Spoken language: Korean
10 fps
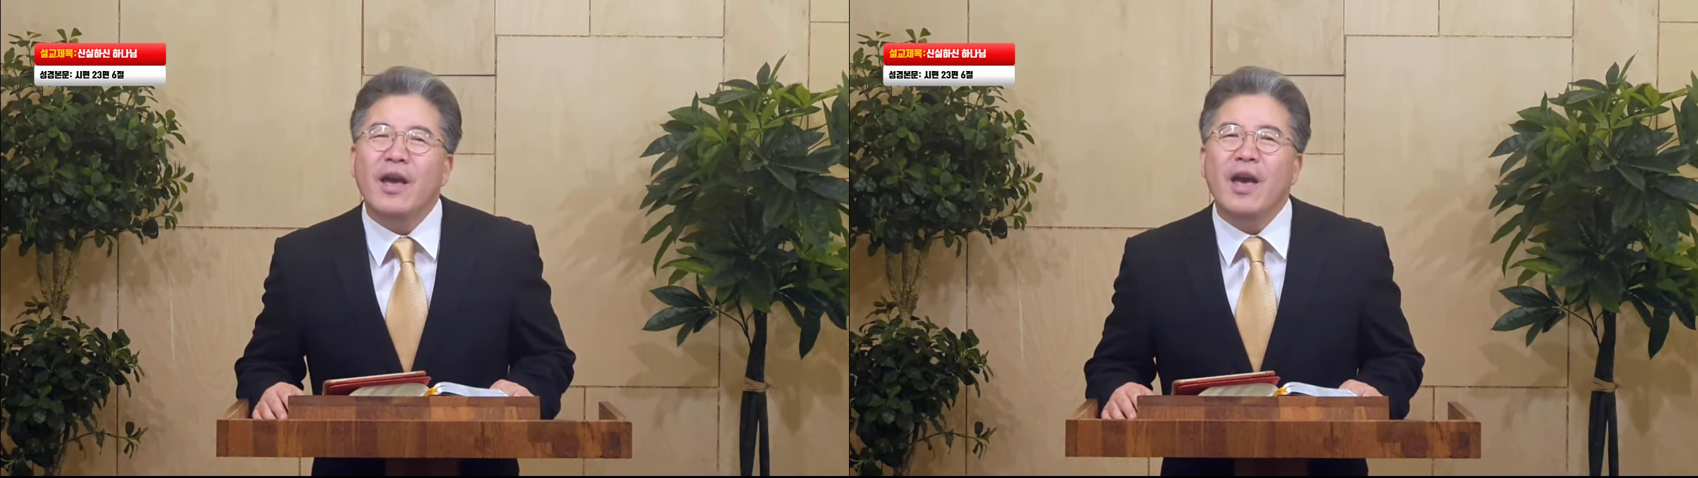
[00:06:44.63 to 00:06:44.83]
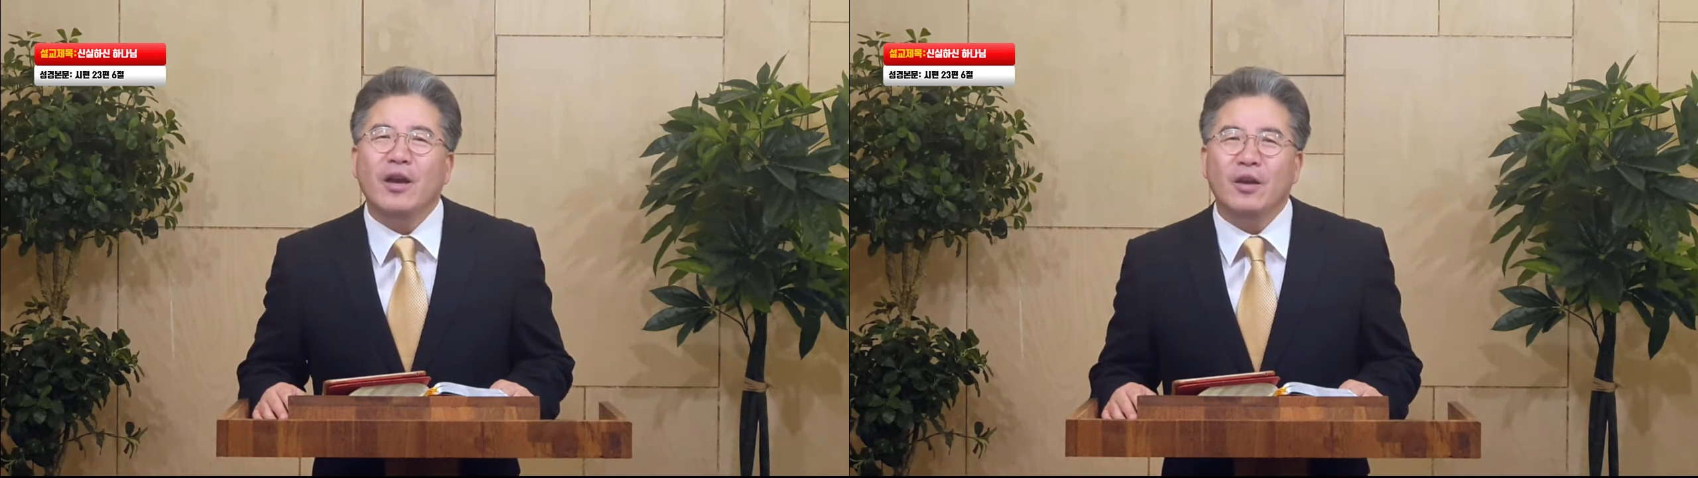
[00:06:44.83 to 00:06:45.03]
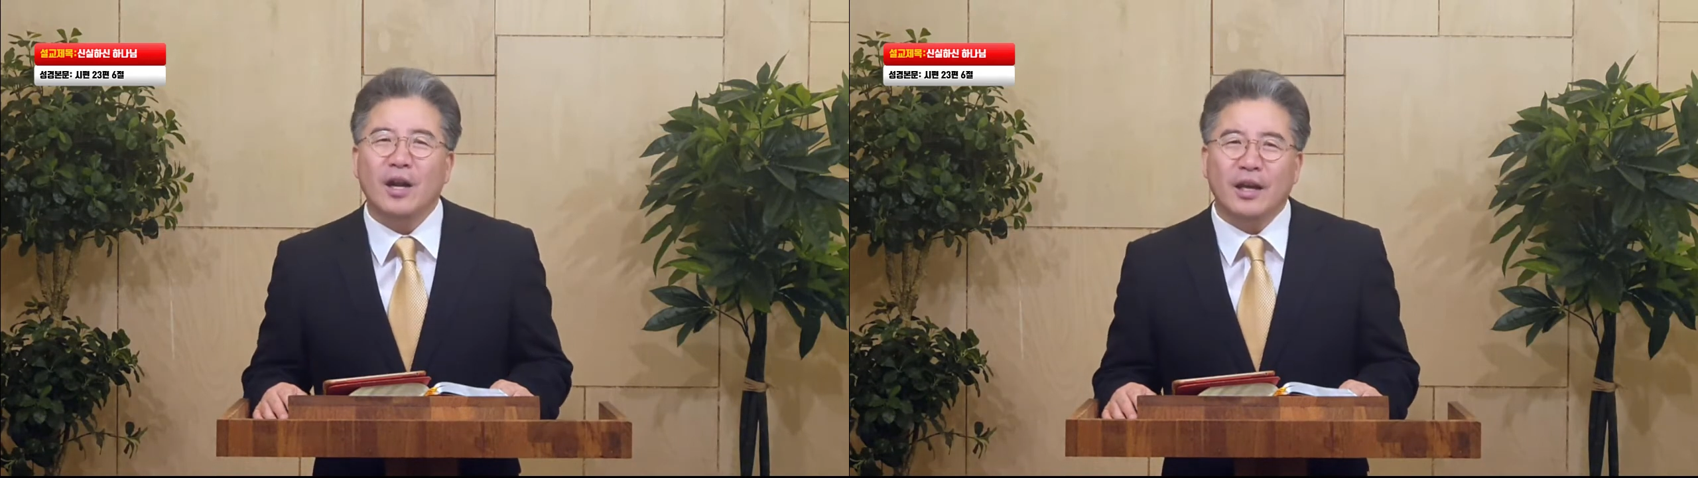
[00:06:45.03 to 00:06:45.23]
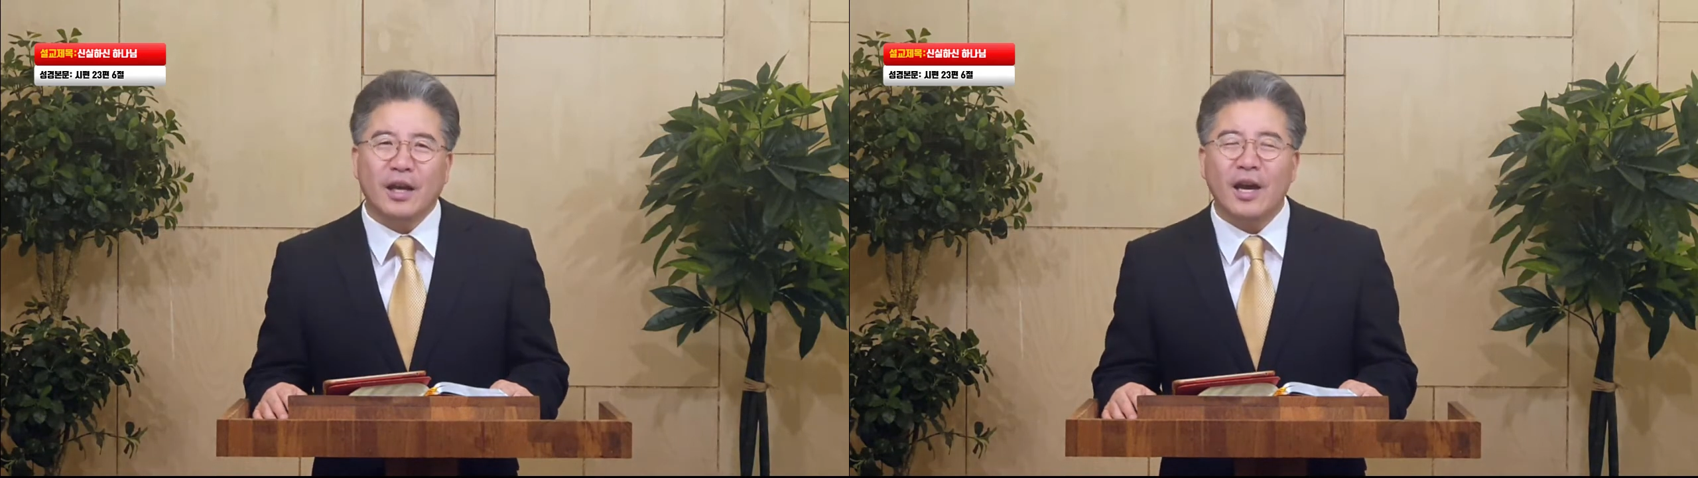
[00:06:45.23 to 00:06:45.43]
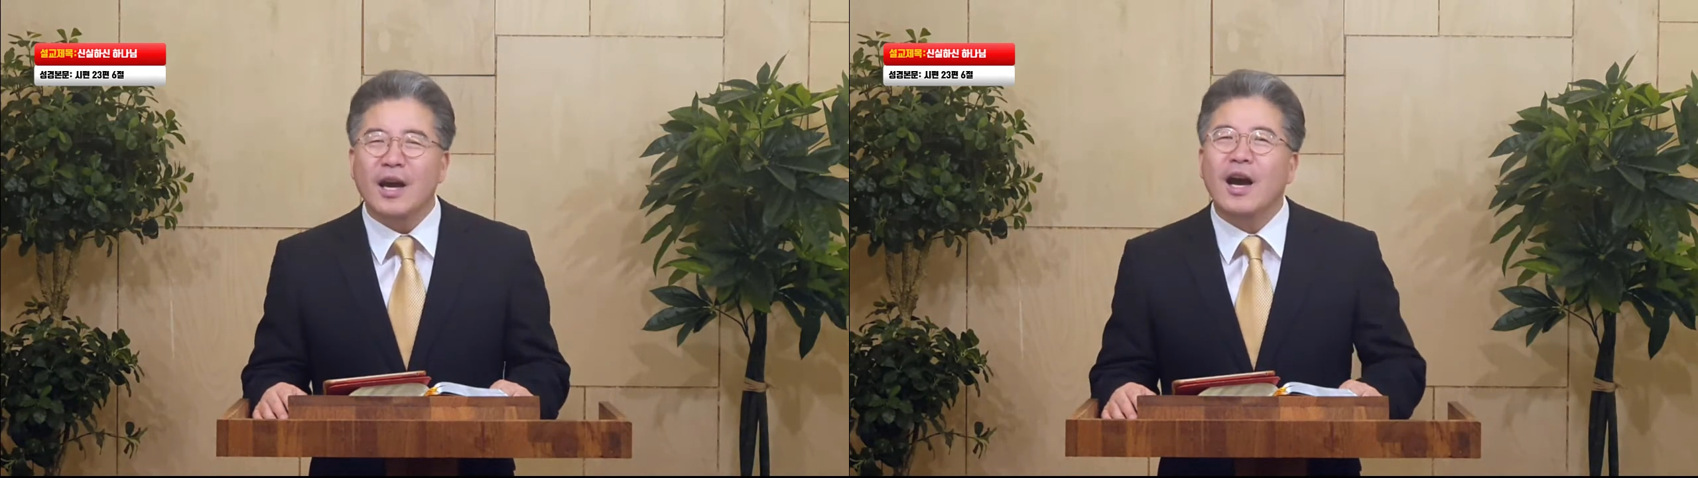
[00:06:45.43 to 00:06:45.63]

해결하게